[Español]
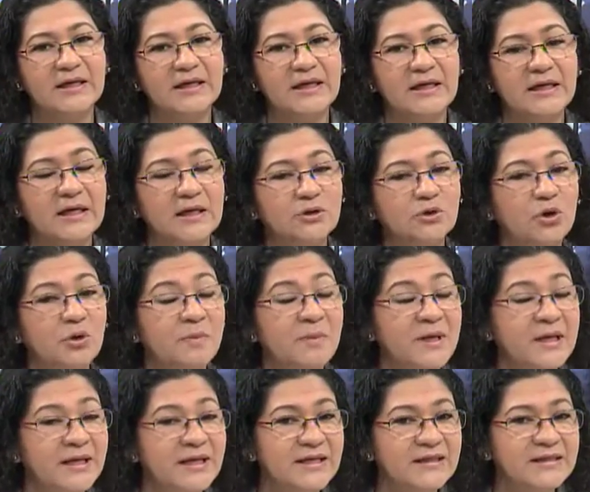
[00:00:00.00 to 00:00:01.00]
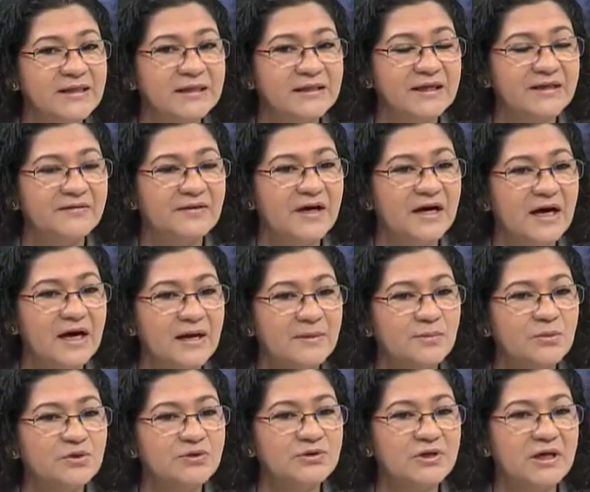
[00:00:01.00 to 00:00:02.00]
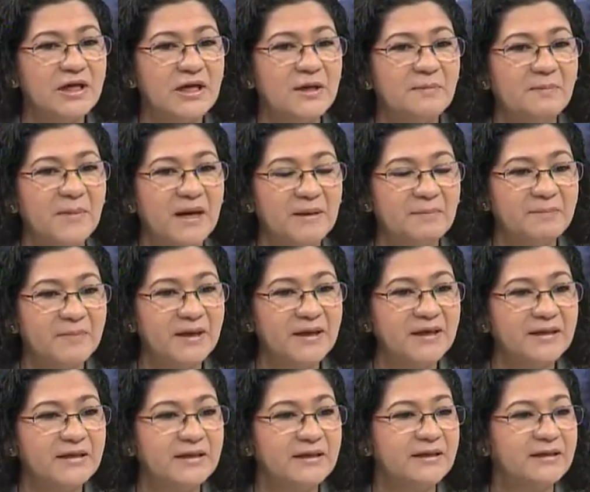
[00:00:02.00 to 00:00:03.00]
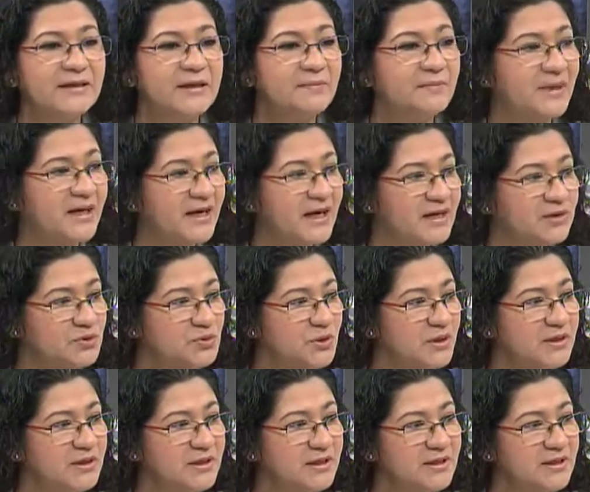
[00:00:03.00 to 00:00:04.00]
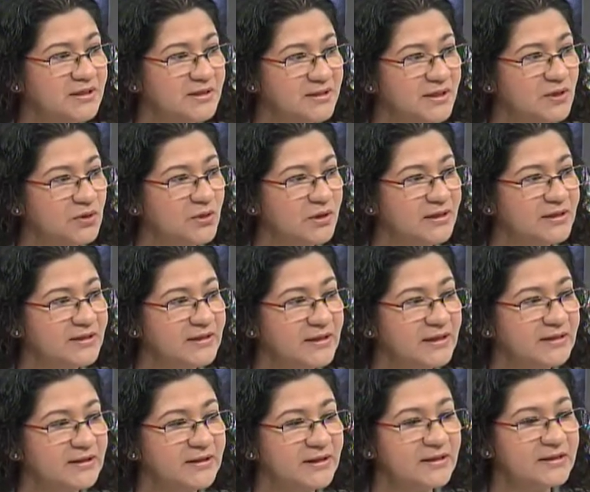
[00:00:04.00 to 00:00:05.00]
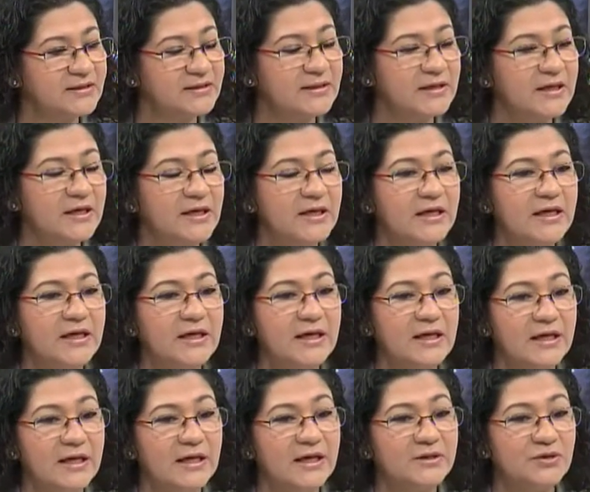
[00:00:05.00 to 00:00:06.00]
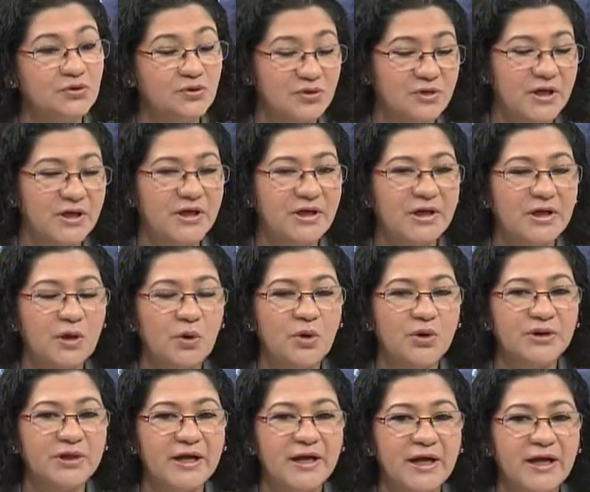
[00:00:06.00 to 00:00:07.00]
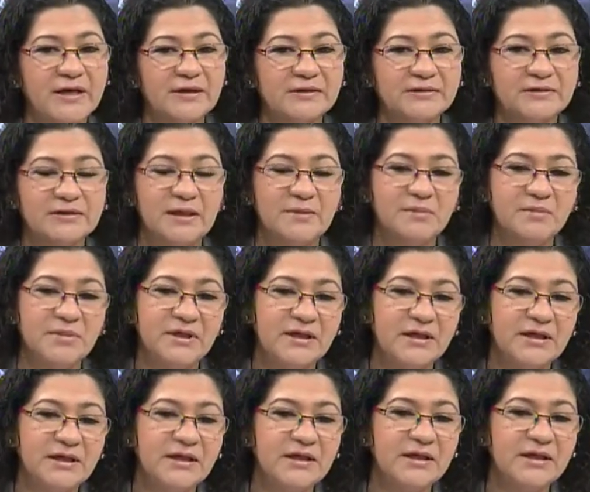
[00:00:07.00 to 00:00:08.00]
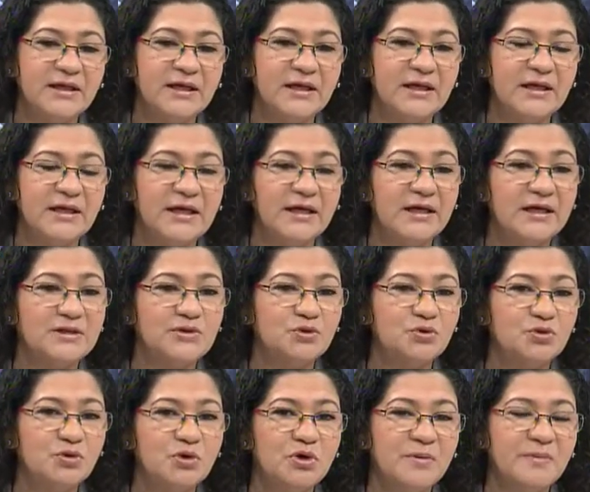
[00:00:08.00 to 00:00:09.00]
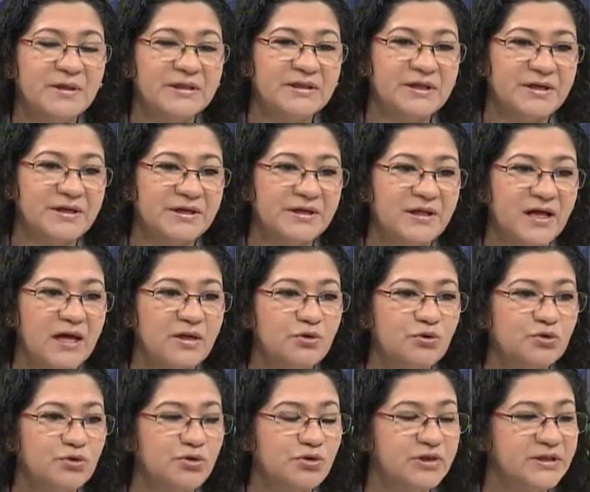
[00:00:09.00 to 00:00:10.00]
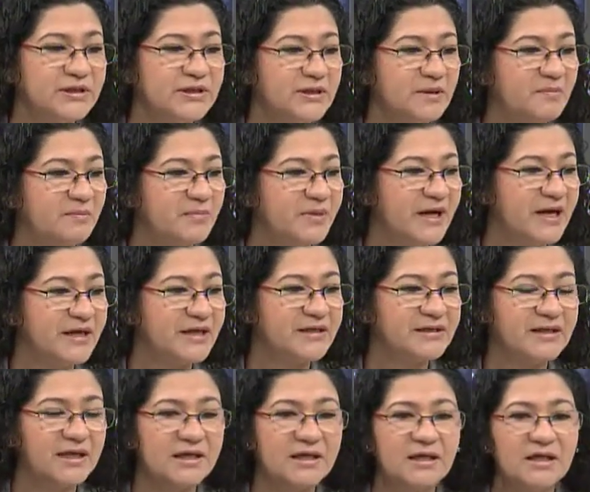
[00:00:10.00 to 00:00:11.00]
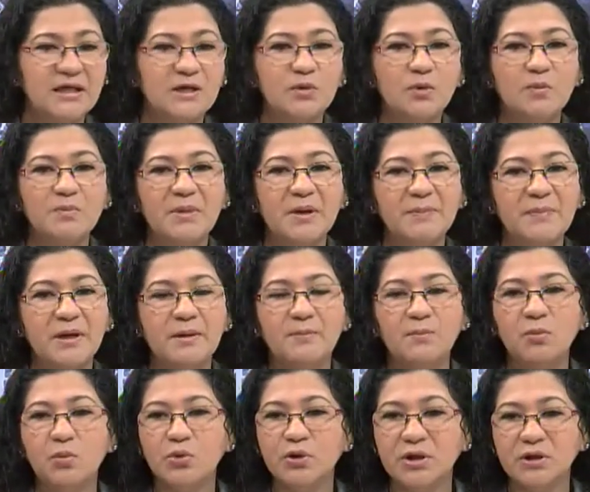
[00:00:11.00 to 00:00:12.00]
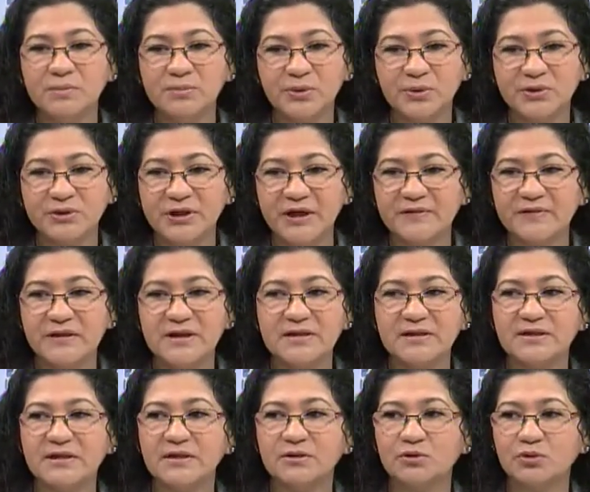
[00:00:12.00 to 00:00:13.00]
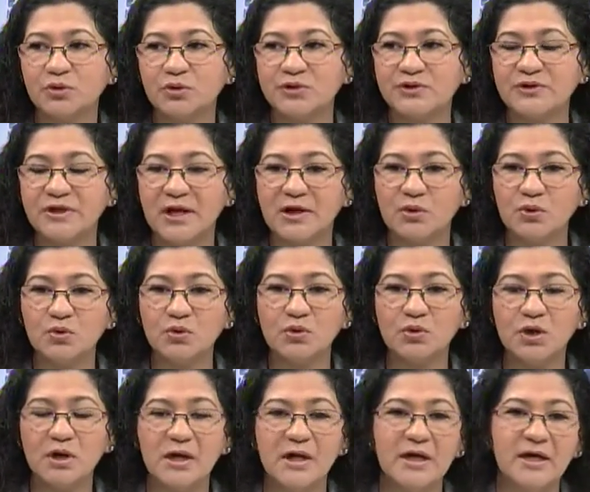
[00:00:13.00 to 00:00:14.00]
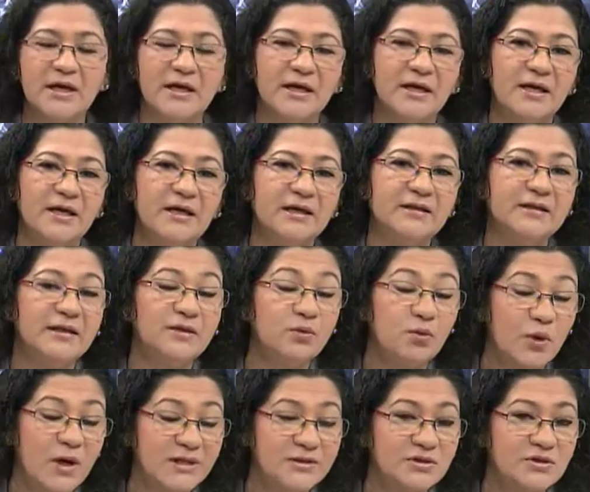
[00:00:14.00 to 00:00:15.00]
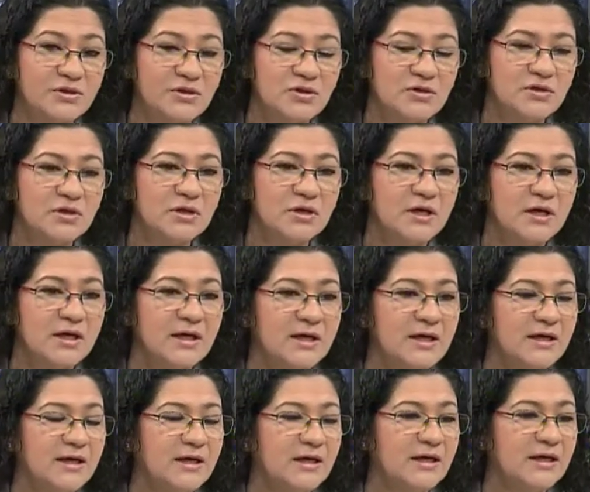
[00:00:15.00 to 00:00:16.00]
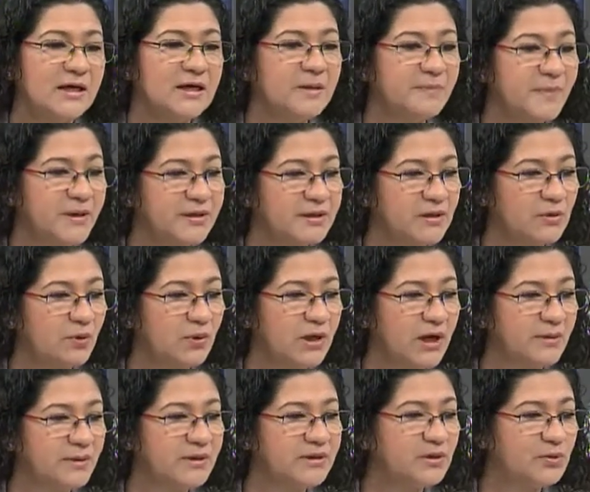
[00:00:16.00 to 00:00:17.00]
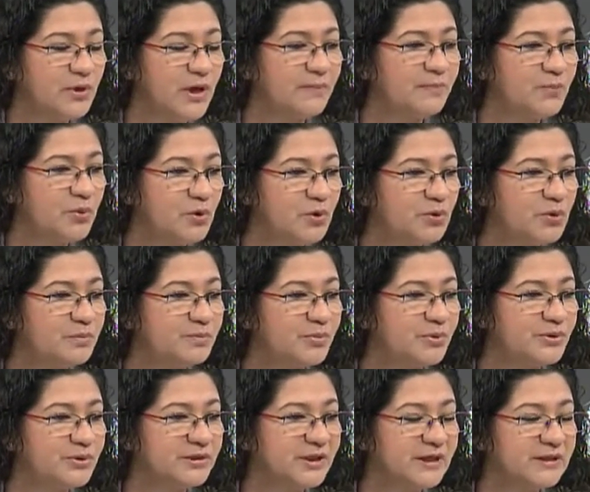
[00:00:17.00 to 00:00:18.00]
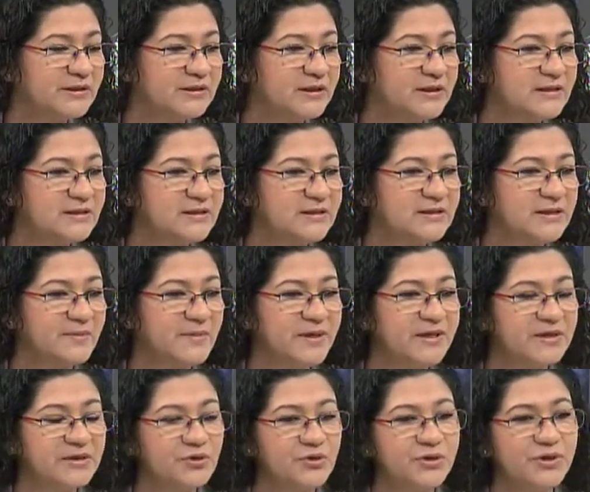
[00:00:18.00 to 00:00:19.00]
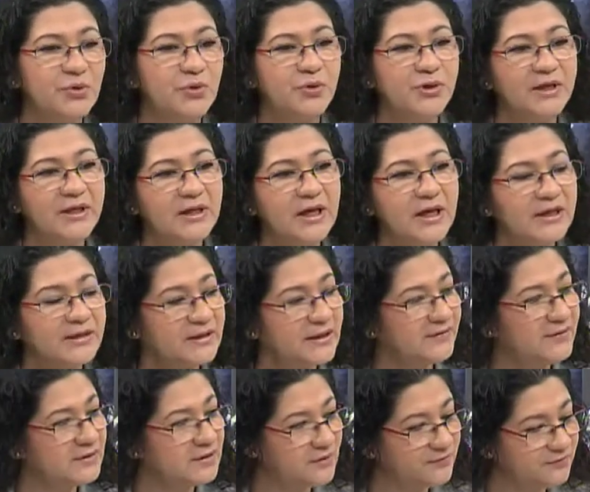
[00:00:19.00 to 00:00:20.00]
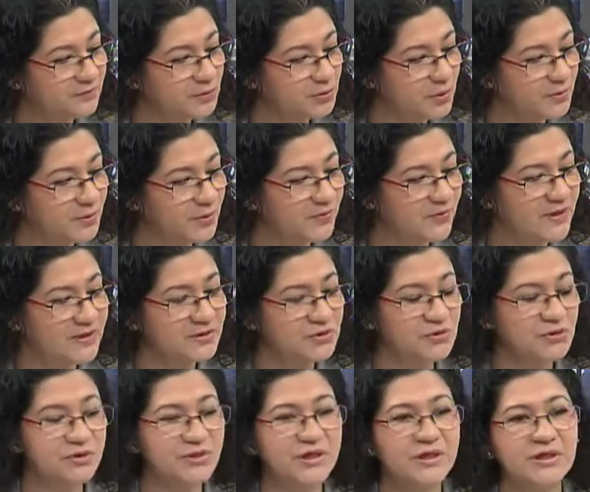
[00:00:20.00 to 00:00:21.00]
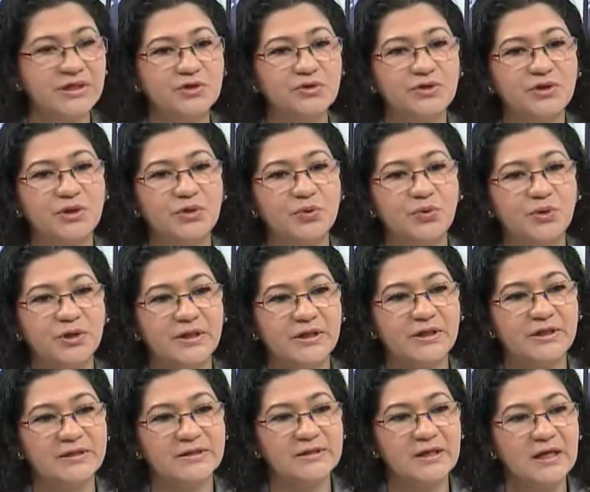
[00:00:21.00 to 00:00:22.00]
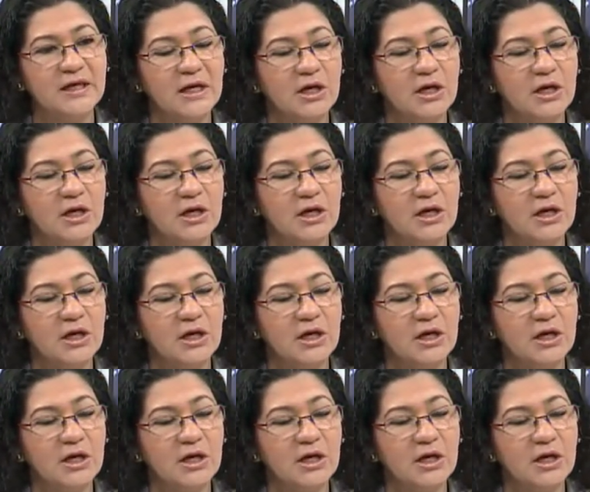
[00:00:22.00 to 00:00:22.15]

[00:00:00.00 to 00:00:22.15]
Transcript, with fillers: En el 2015 trabajamos el mapa eh, de embarazo en niñas y adolescentes. Eh, si ustedes recordarán, también eh, el estudio de maternidad y uniones tempranas, aquí un papel muy importante del sector salud, de educación y particularmente un apoyo importante del Sistema de Naciones Unidas a través del Fondo de Población de Naciones Unidas.